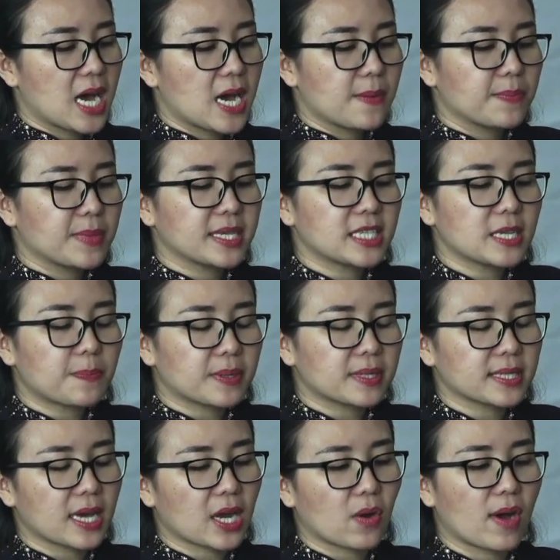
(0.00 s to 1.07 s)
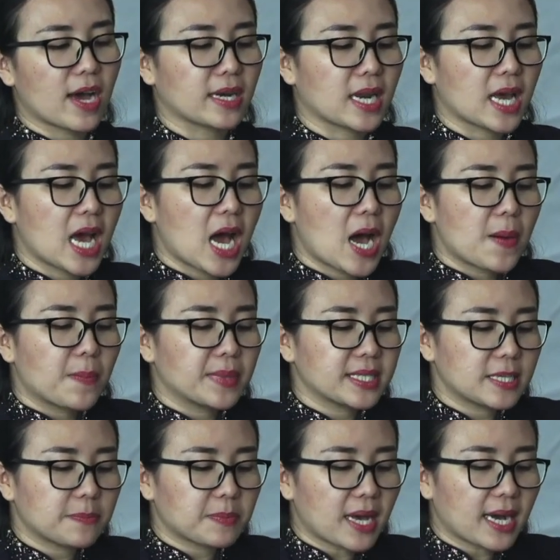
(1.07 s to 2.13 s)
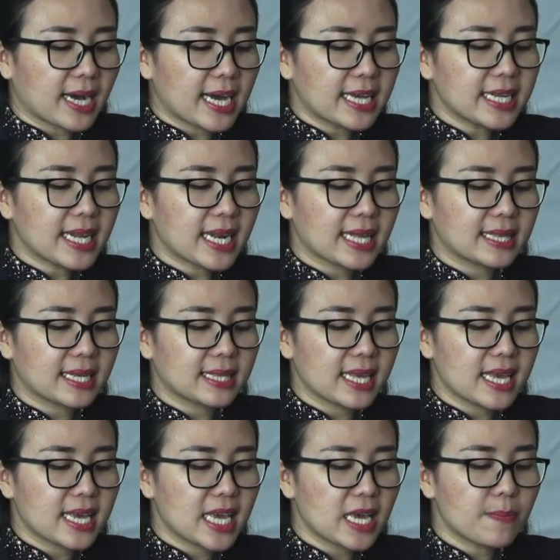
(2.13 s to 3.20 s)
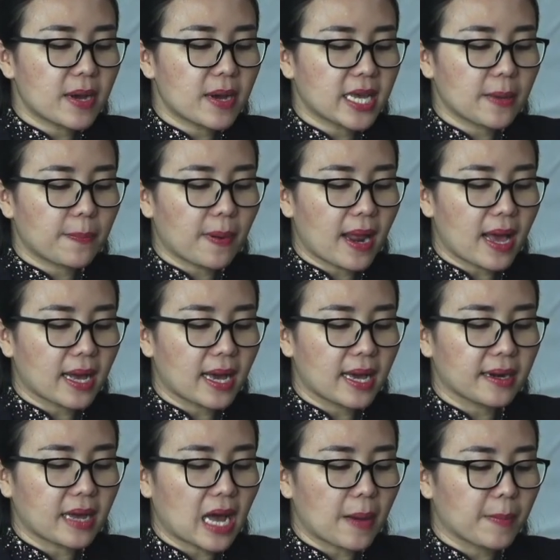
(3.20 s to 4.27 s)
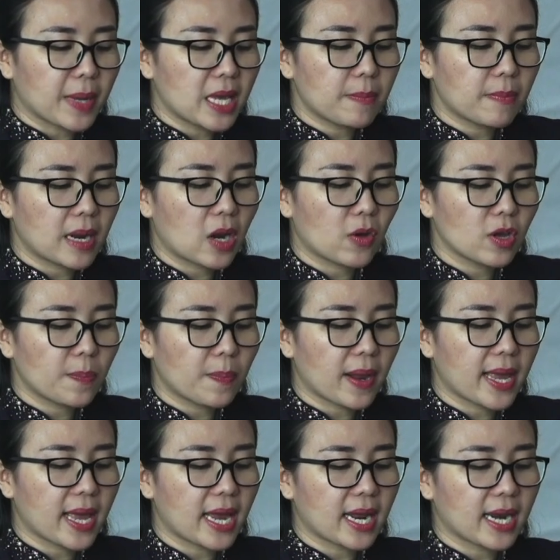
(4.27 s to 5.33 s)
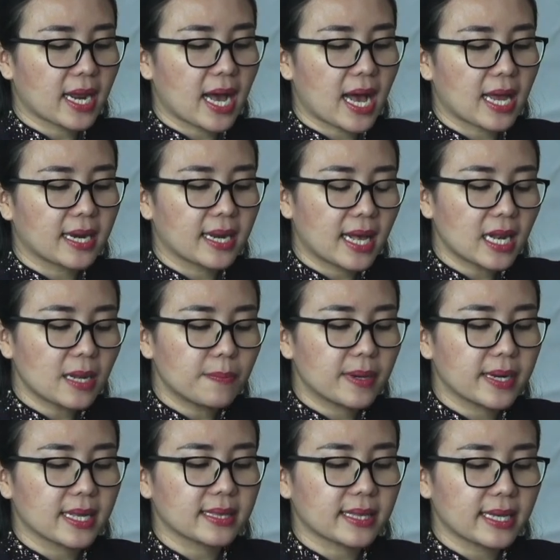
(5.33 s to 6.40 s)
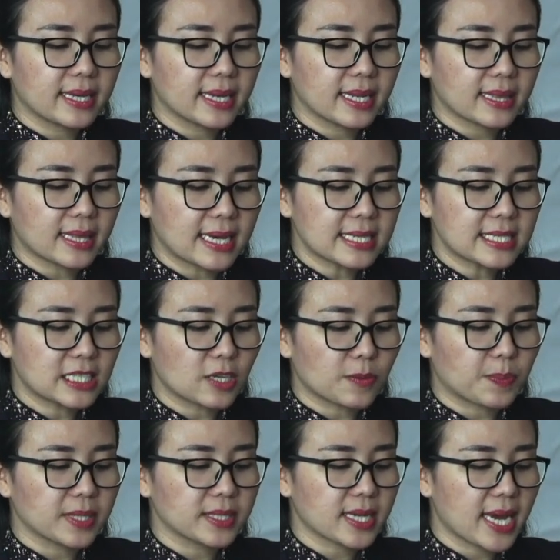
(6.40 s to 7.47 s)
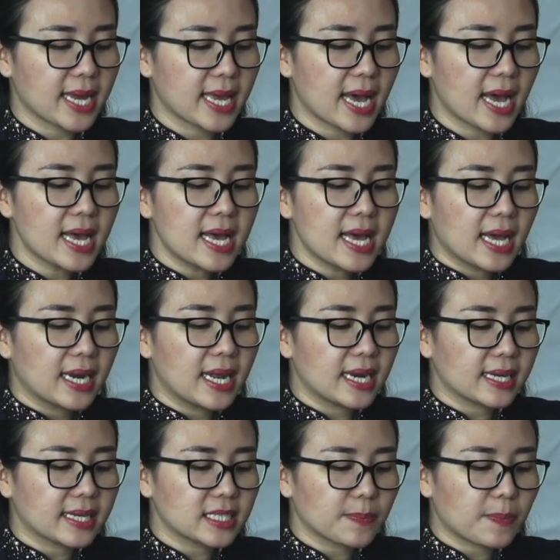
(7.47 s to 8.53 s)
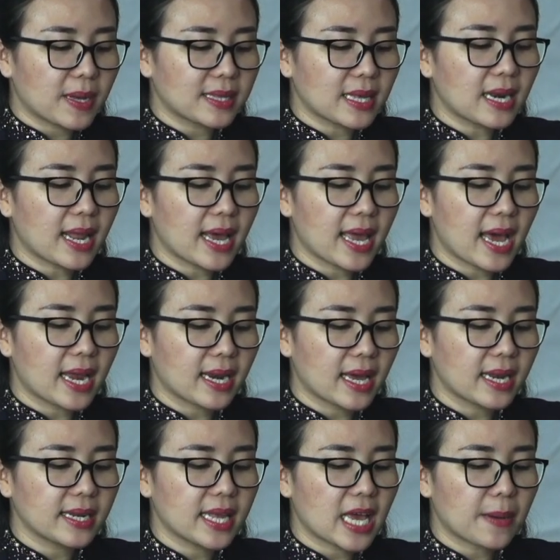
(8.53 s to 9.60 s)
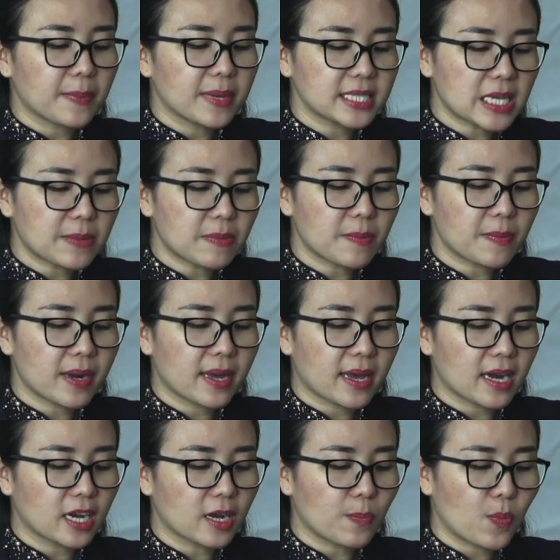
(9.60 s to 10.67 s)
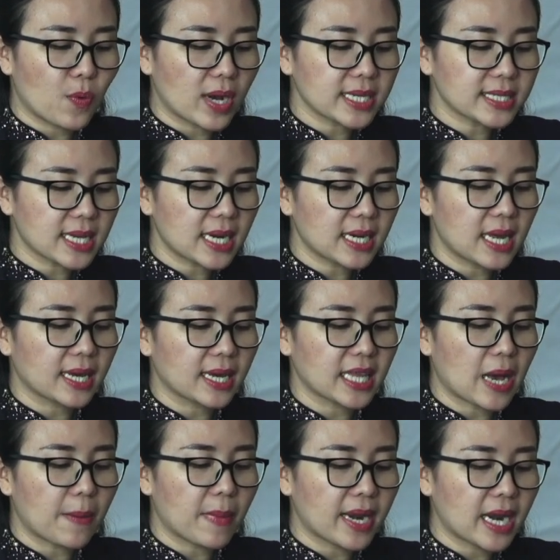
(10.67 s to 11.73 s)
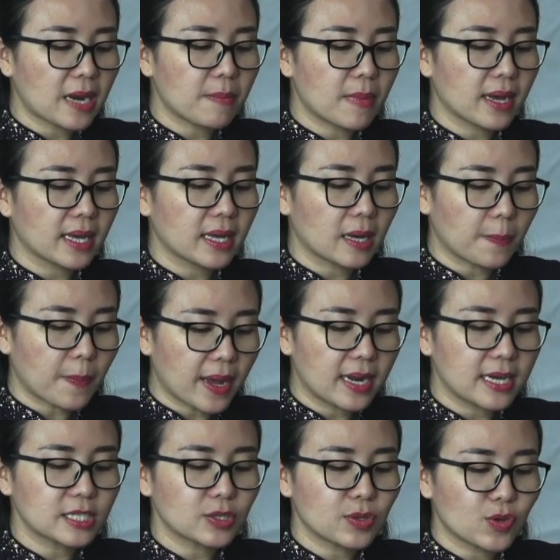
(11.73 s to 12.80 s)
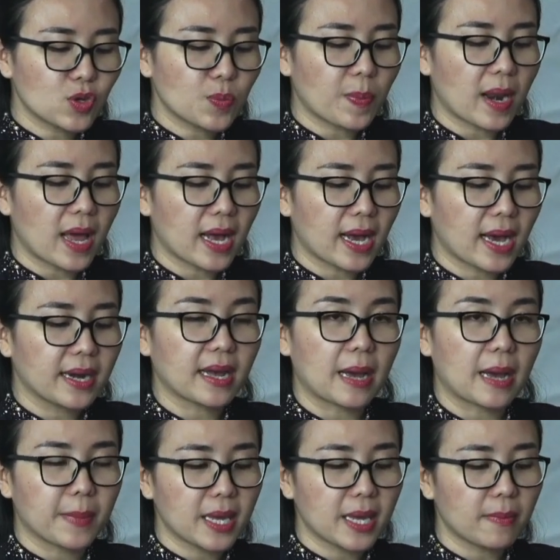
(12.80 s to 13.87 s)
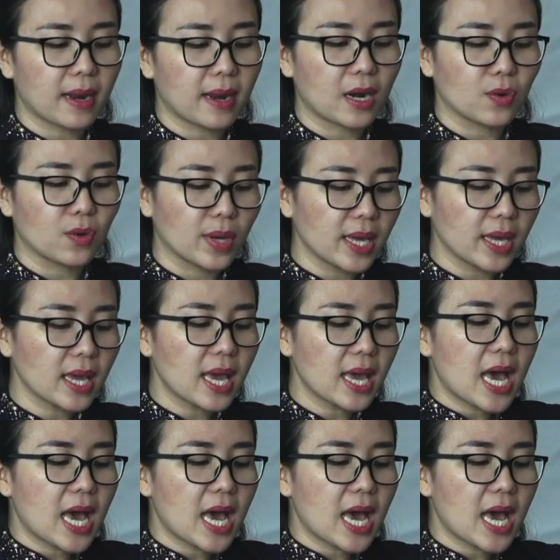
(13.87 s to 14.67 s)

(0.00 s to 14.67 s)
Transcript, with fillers: Misi perseroan menciptakan nilai tertinggi bagi pelanggan kami melalui pelayanan yang handal, berintegritas, terpercaya, dan kecepatan layanan yang bisa memberikan kepuasan dan kenyamanan bagi, kepada seluruh pelanggan kami melalui